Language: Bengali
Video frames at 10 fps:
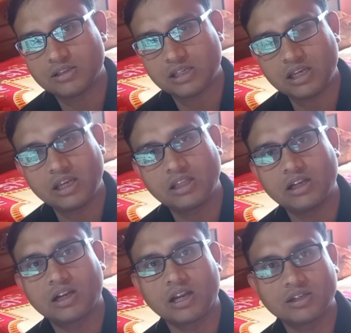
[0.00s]
যে
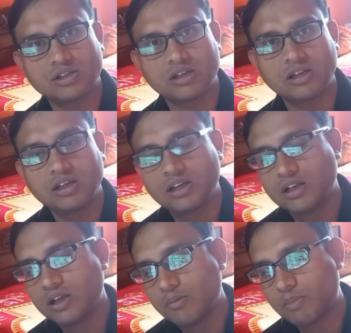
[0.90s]
এদের কানেকশন
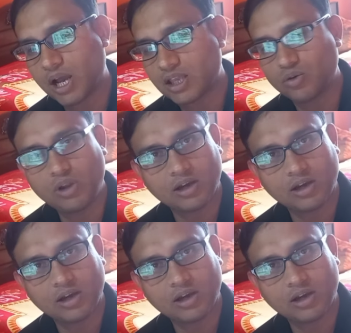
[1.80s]
বাকিগুলো